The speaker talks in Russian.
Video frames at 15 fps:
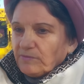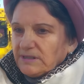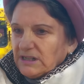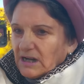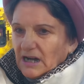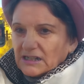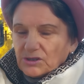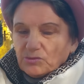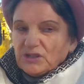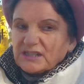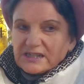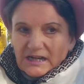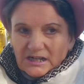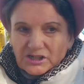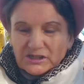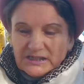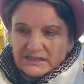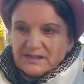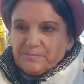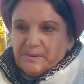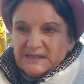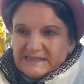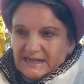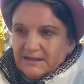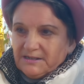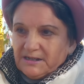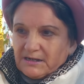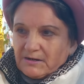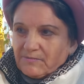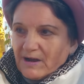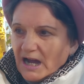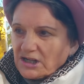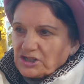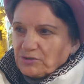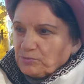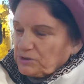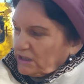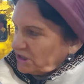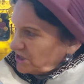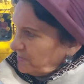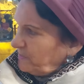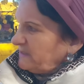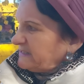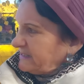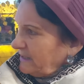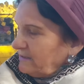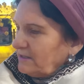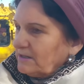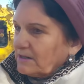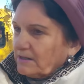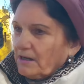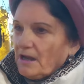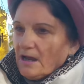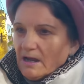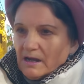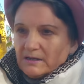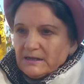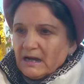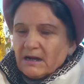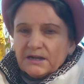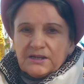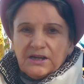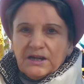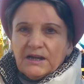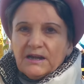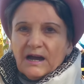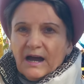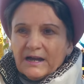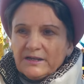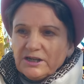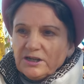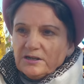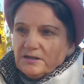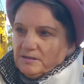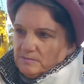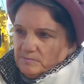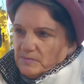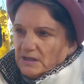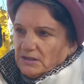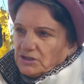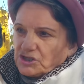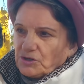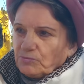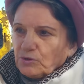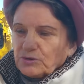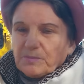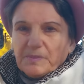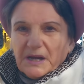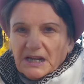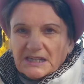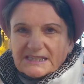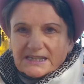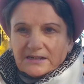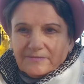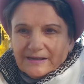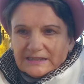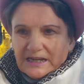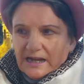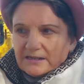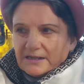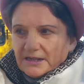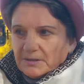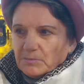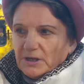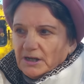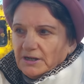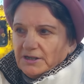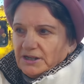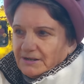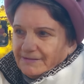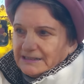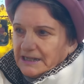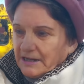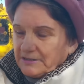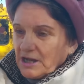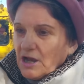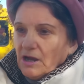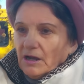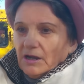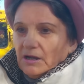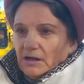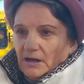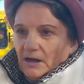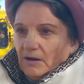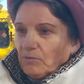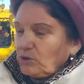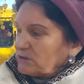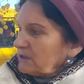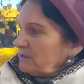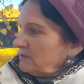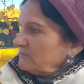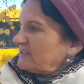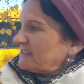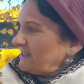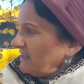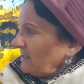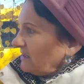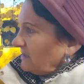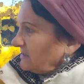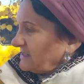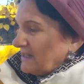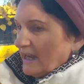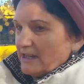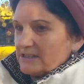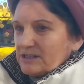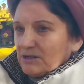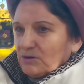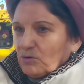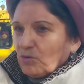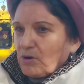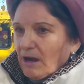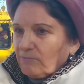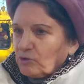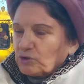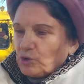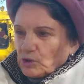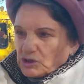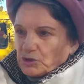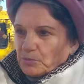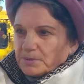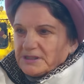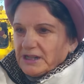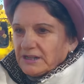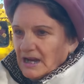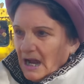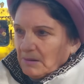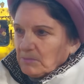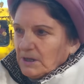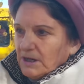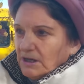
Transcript: вы ни разу не скажете за пенсионеров? Как живут наши пенсионеры? На какие они живут пенсии? Хватает им или не хватает? Вот все, знаете, у кого доступ к деньгам,